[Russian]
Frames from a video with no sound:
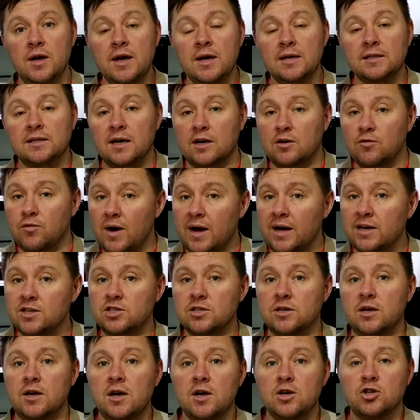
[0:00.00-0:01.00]
Так
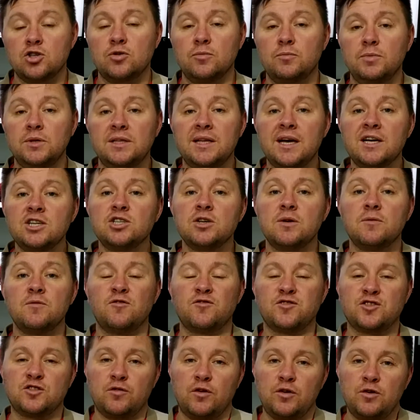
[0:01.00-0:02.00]
важно, чтобы наш, в
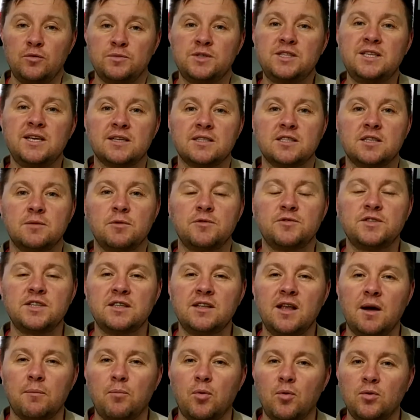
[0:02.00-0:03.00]
своем сердце мы
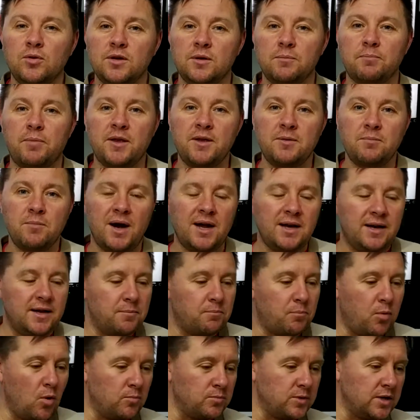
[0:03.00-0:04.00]
всегда поняли, понимали и
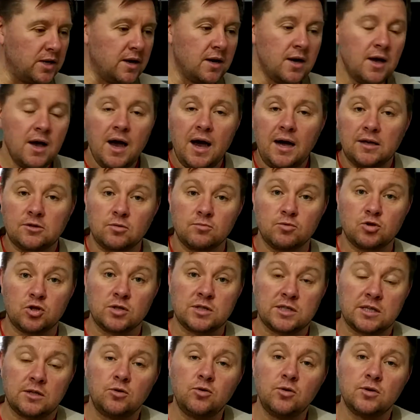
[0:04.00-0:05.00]
помнили о том, что
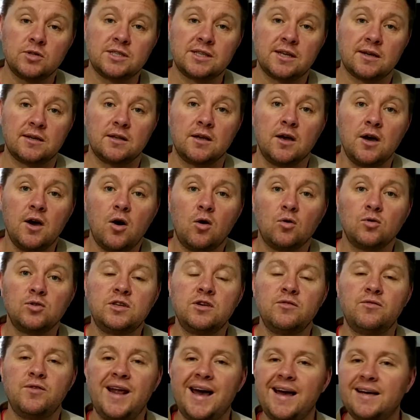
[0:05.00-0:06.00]
с одной стороны Он
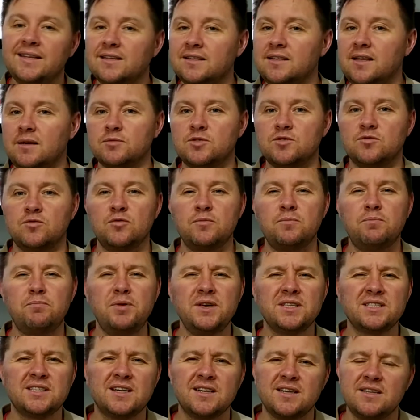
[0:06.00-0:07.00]
являет к нам свою
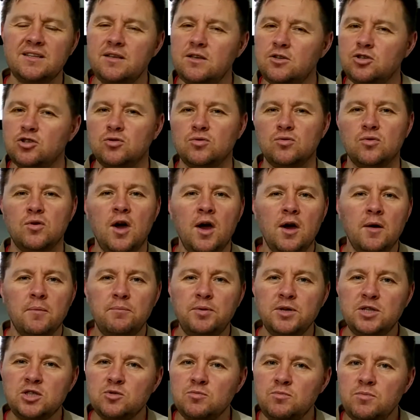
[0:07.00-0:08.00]
безграничную,
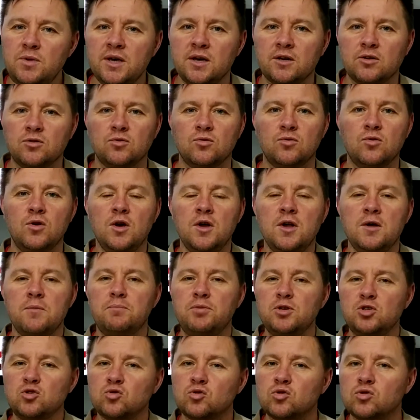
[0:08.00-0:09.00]
безмерную,
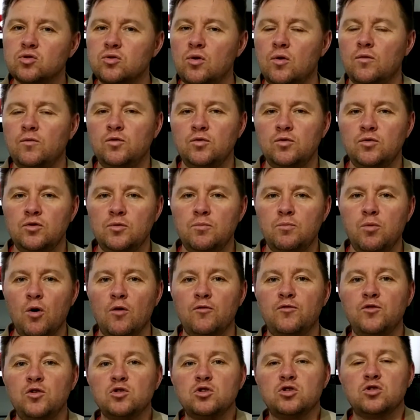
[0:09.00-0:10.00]
безусловную любовь,
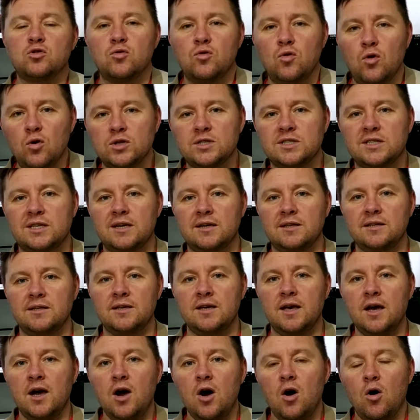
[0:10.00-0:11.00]
но с другой
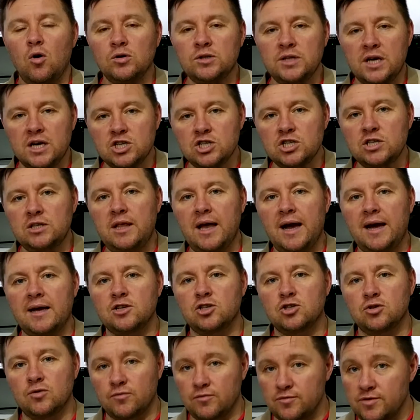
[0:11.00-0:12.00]
стороны Он ожидает,
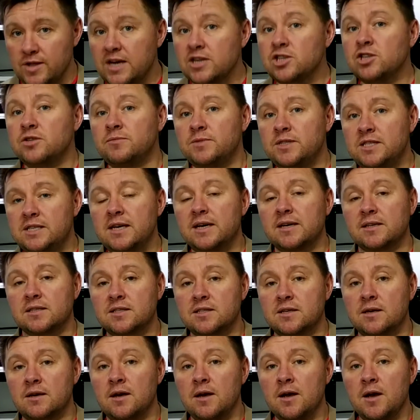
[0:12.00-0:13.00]
что в нашем
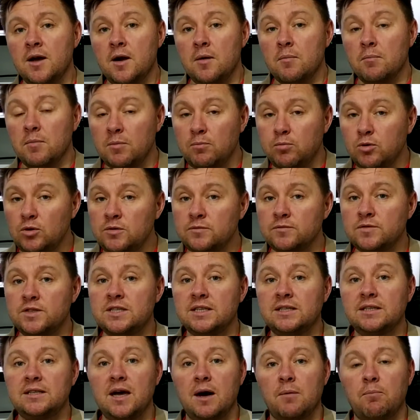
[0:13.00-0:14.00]
сердце – мы будем
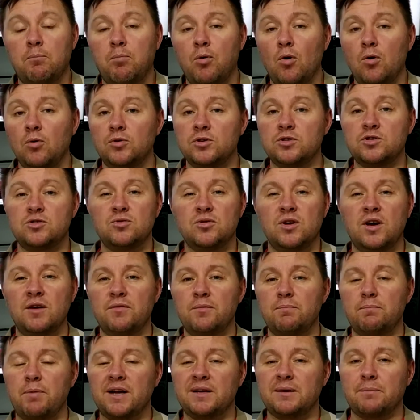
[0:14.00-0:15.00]
всегда полностью
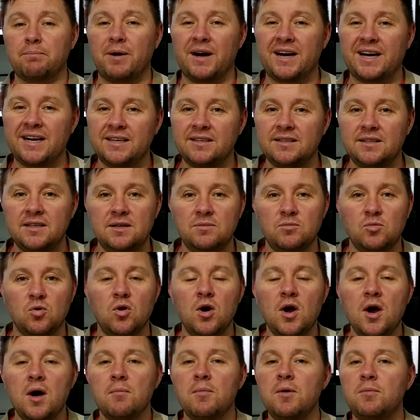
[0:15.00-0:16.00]
покорены Ему.
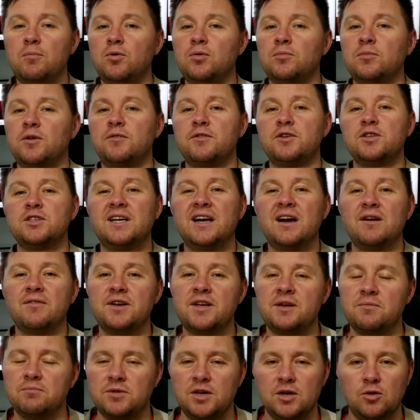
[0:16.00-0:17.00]
Мы будем говорить,
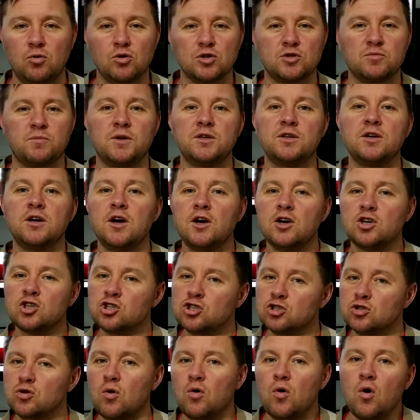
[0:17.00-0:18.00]
говори мне, Господи,
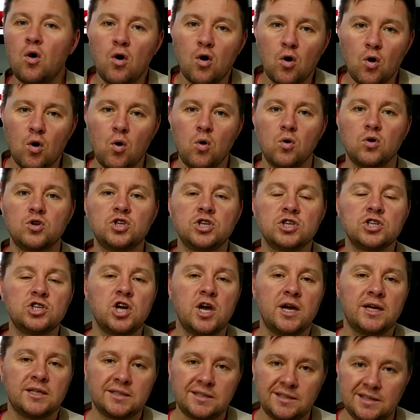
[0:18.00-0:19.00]
что хочешь
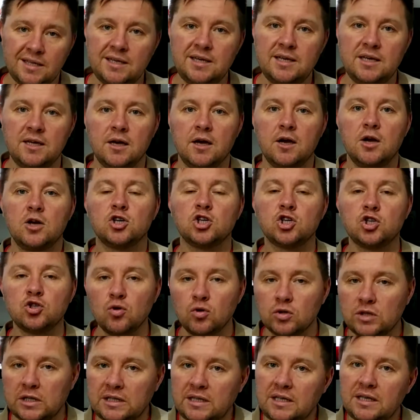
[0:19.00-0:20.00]
ты,
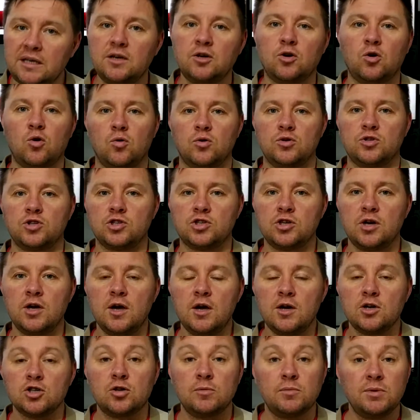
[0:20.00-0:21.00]
что ты хочешь,
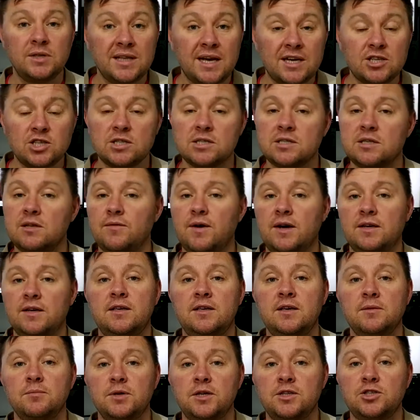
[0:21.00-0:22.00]
чтобы наши слова
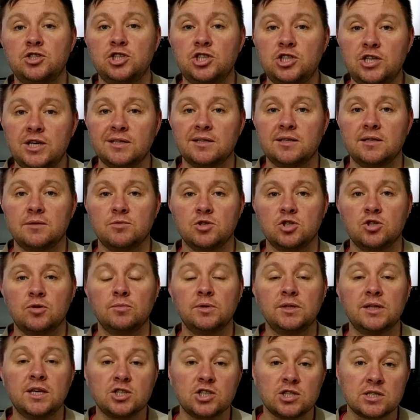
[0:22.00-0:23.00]
были тщетными,
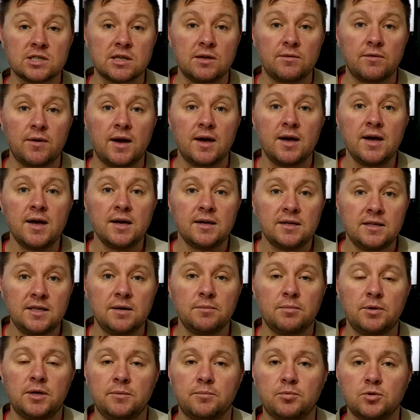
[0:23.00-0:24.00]
чтобы наши слова не
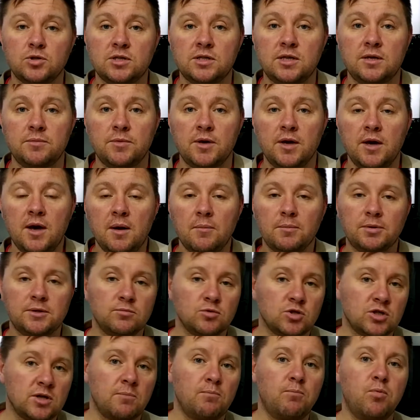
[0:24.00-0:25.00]
были пустыми, потому
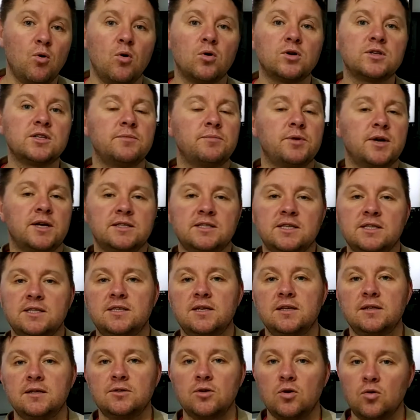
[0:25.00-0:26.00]
что Бог собирается
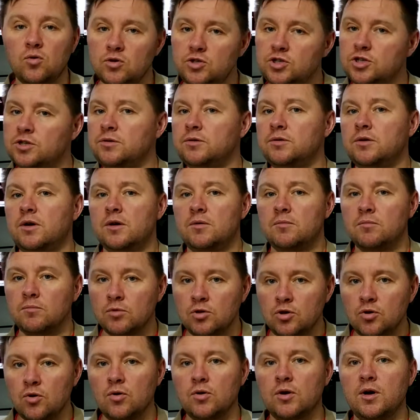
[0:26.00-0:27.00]
сделать очень
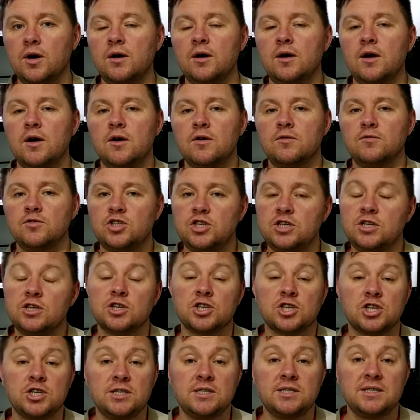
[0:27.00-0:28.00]
много через
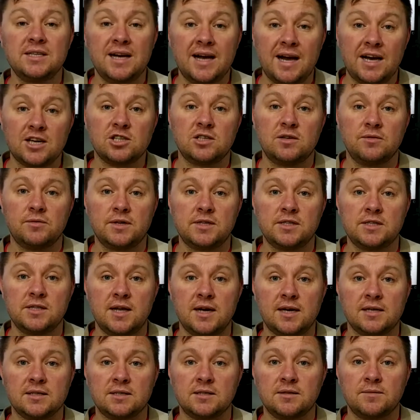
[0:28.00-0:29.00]
жизнь каждого из
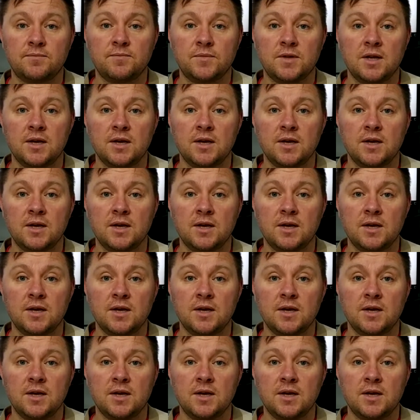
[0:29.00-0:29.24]
нас.